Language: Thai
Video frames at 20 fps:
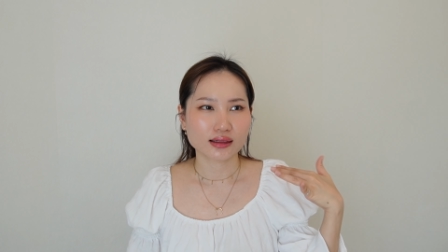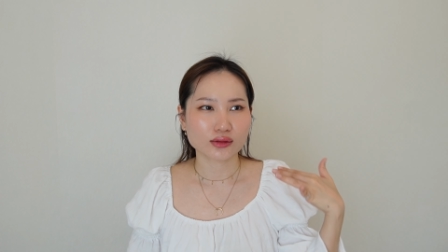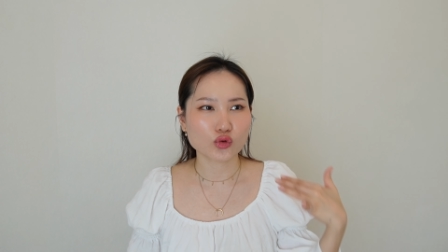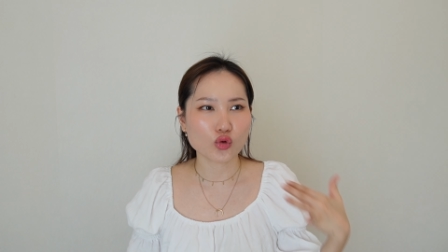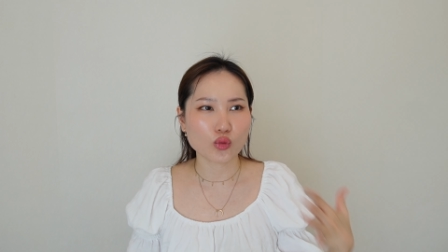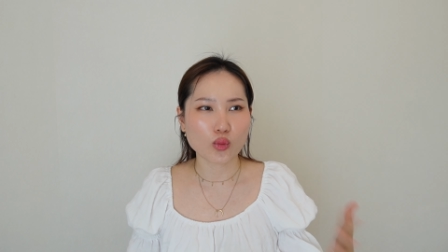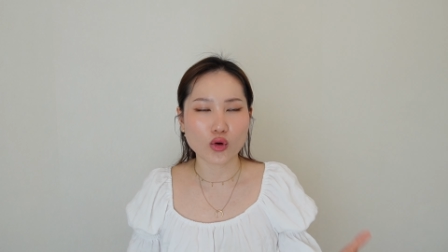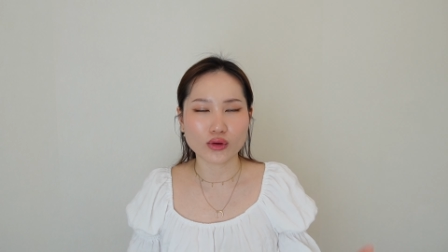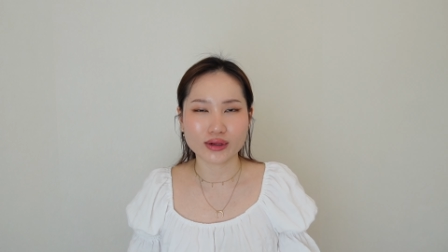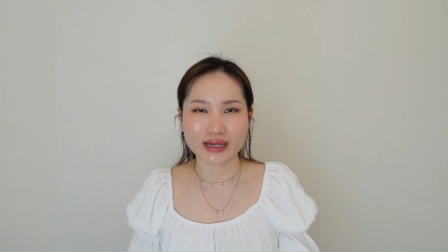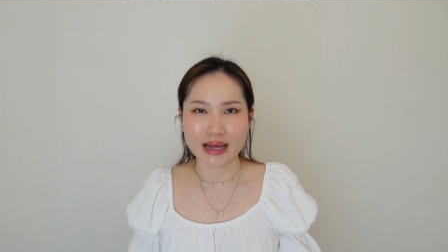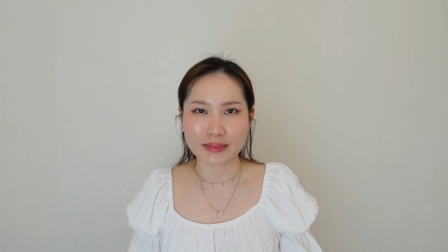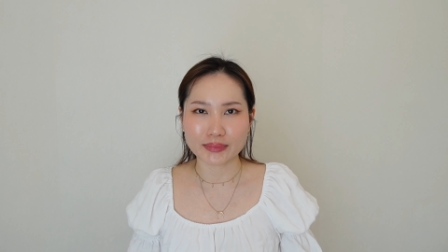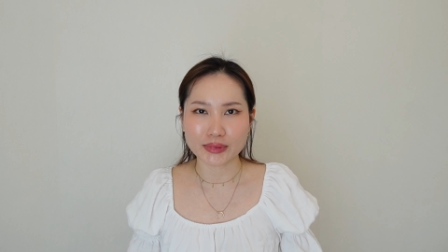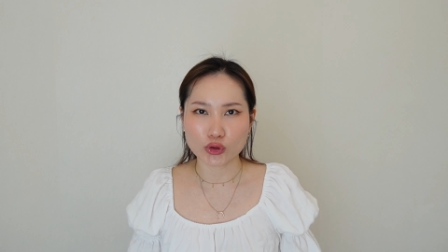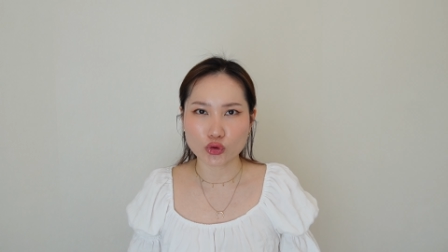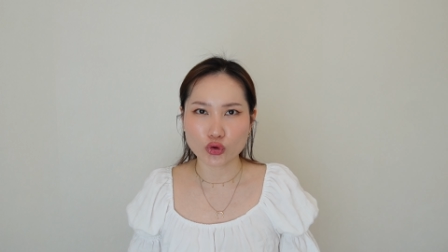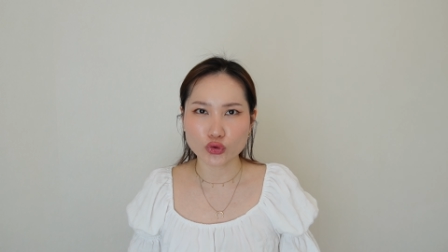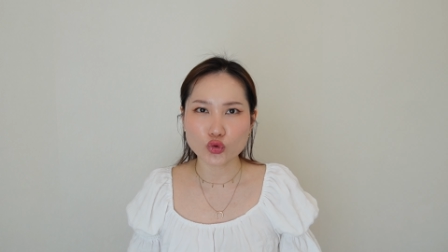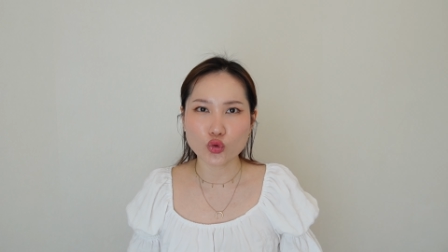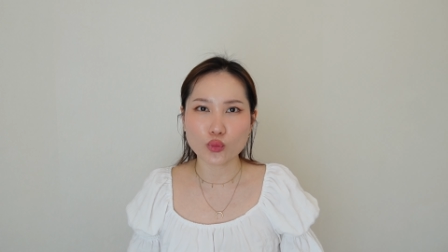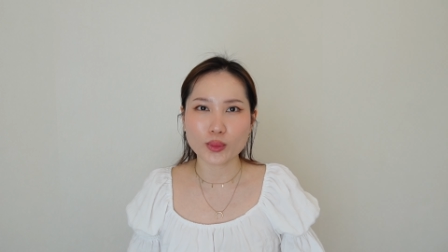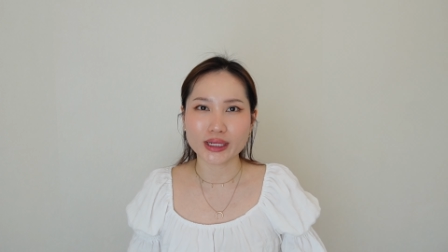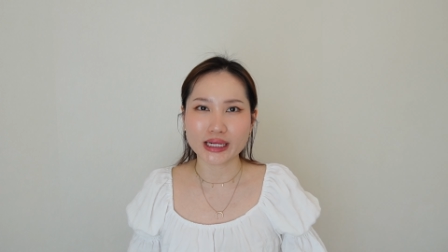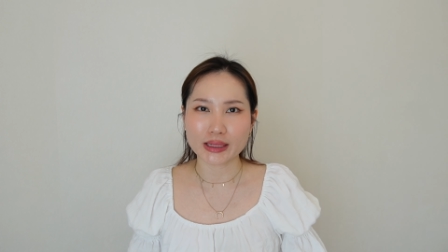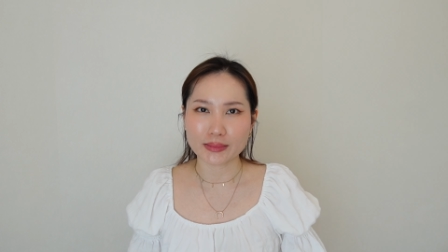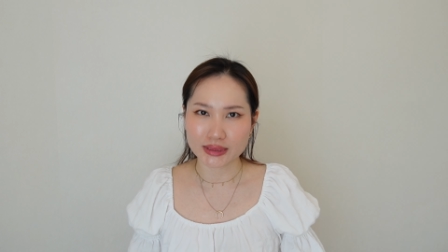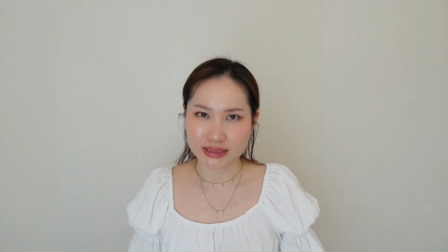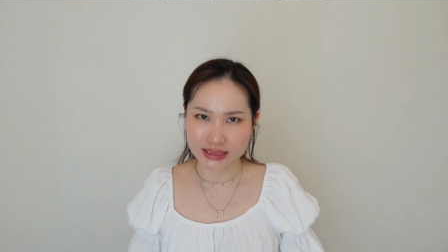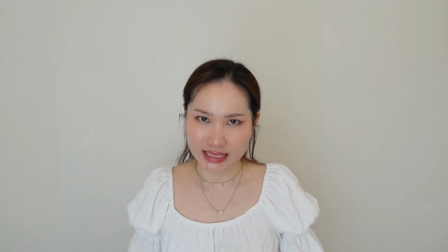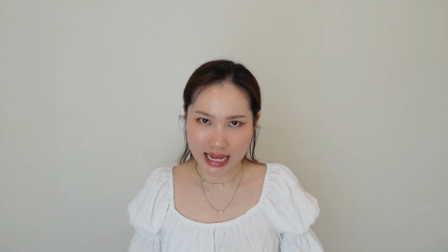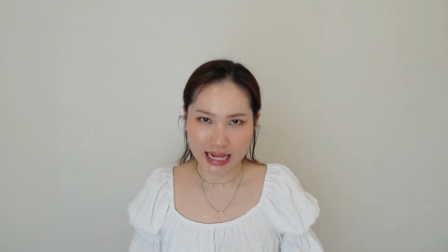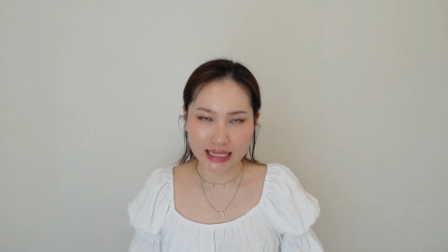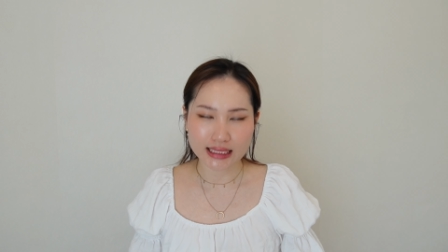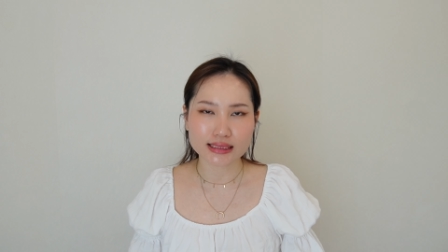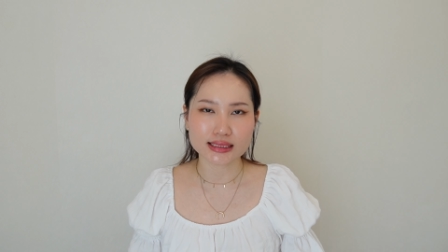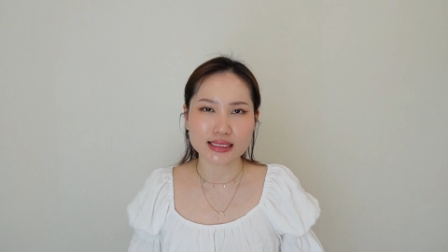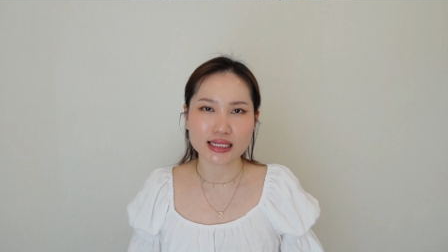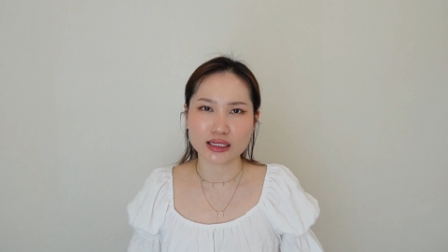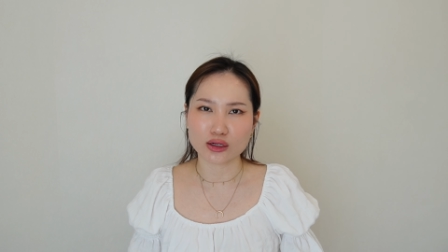ดูผลลัพธ์แล้วก็ดูเป็นธรรมชาติ
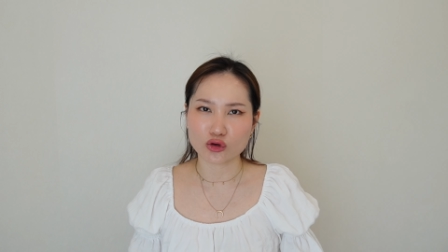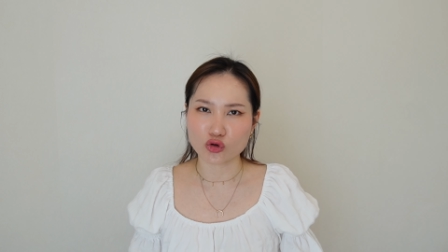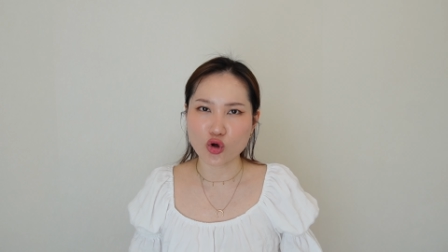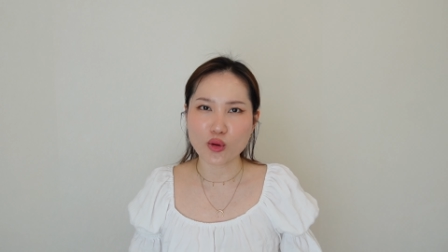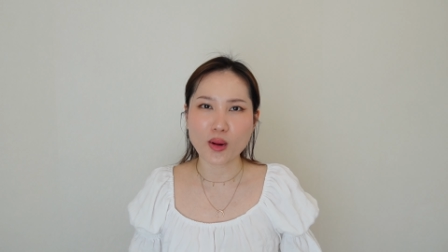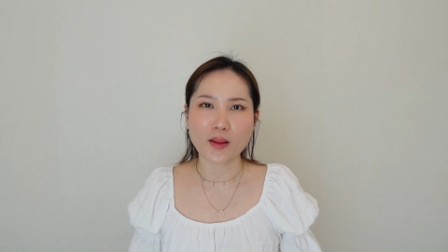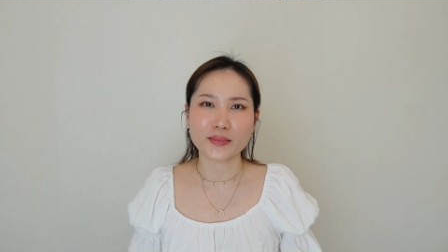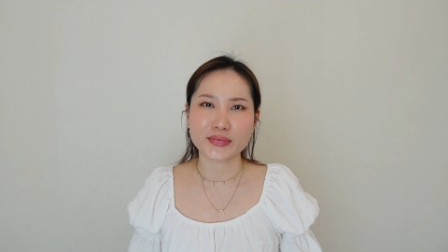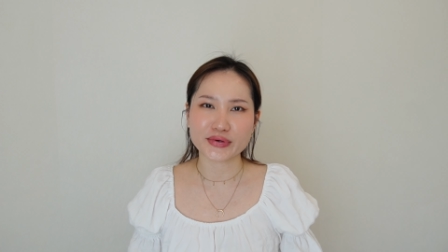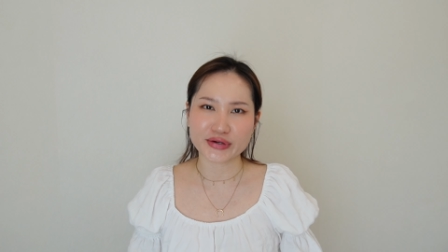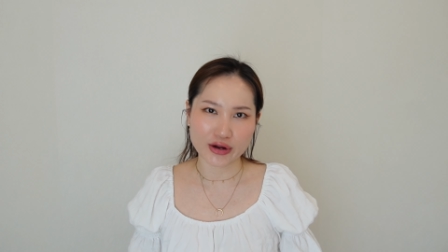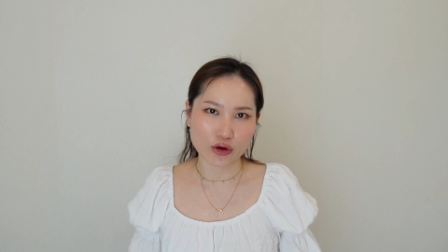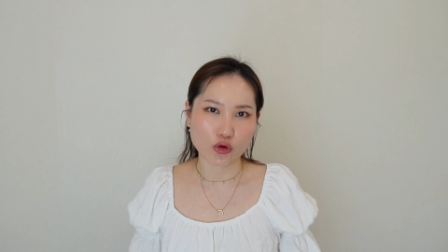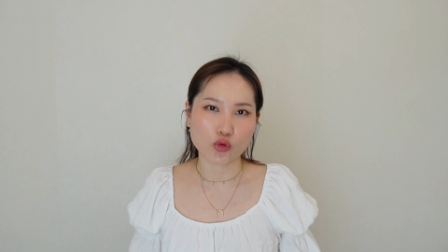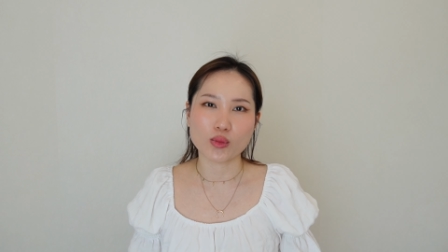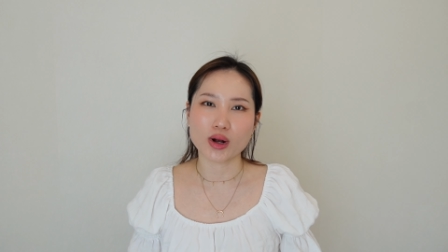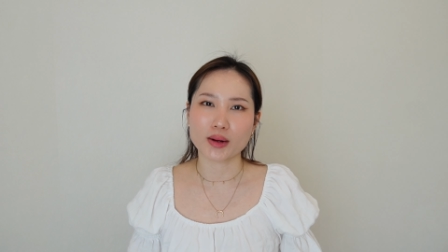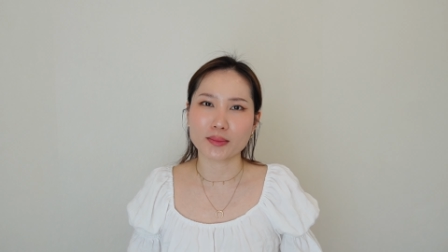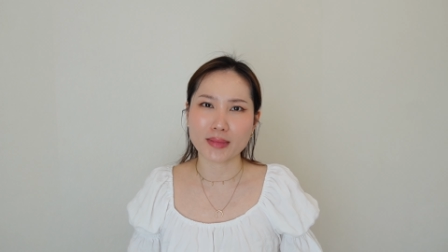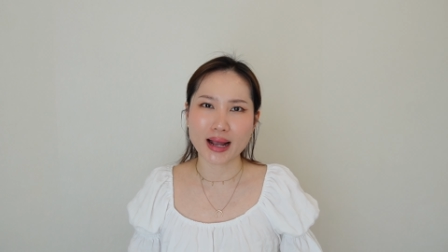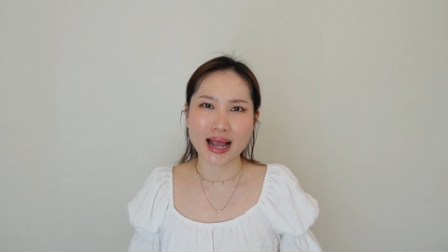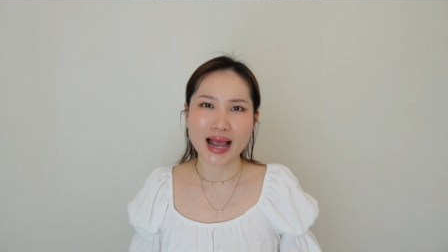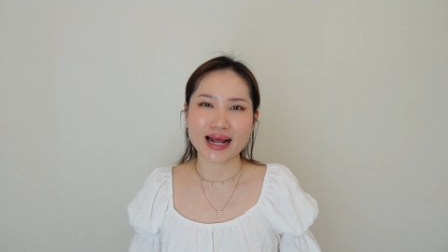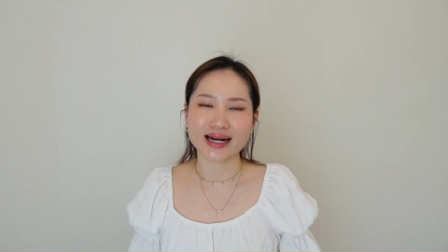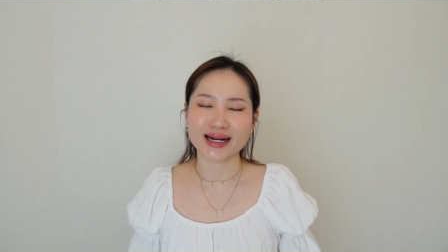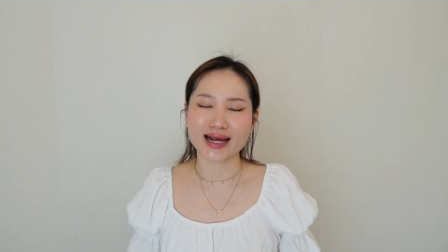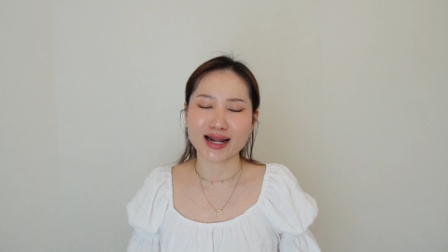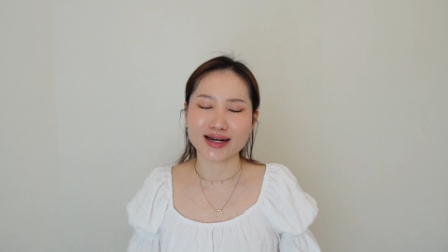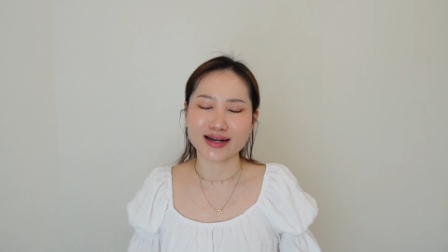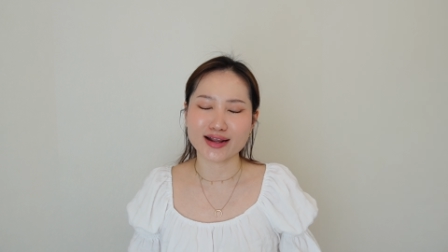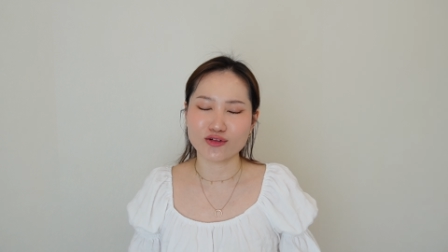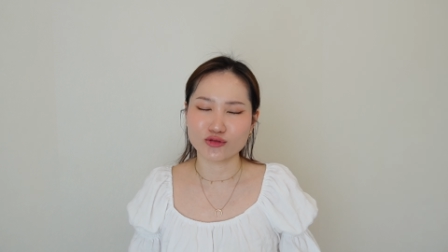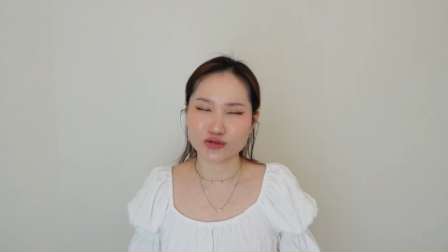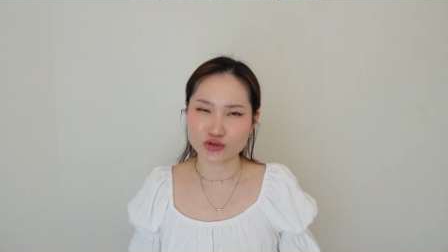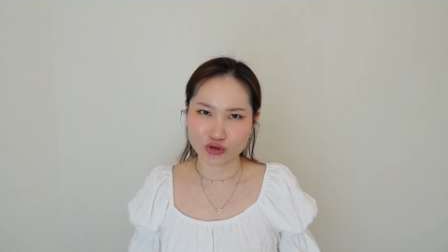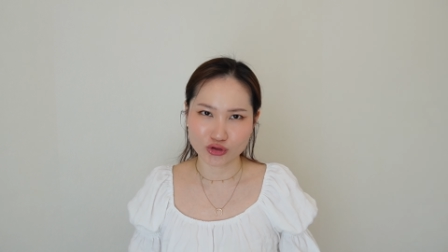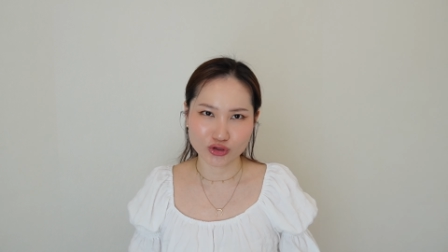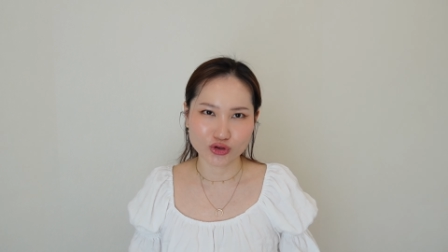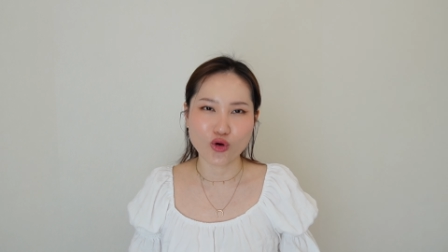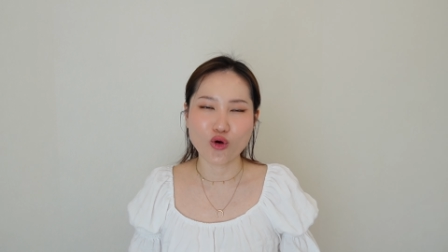จริงๆแล้วก็แบบเร็วมากเลยค่ะเร็วจ
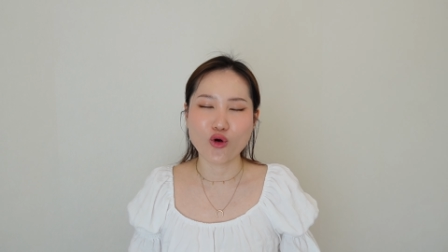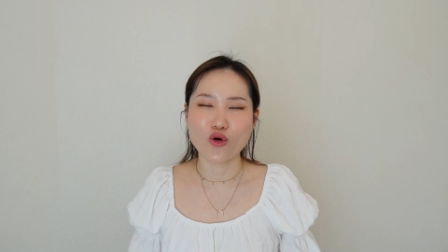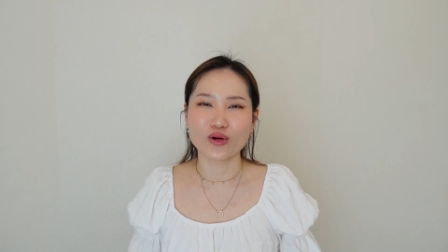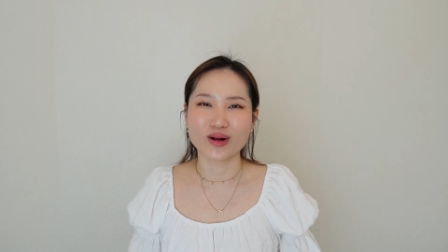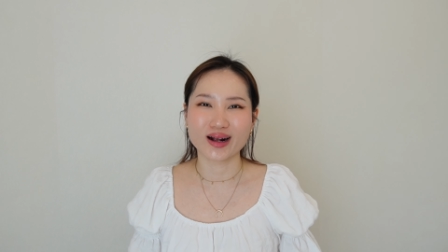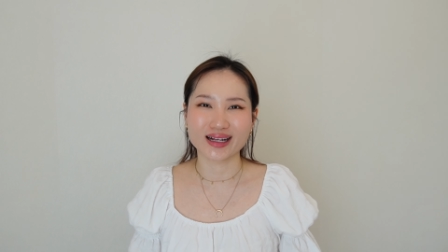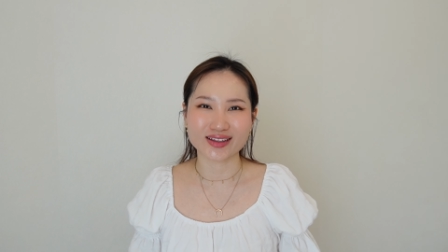นงงแต่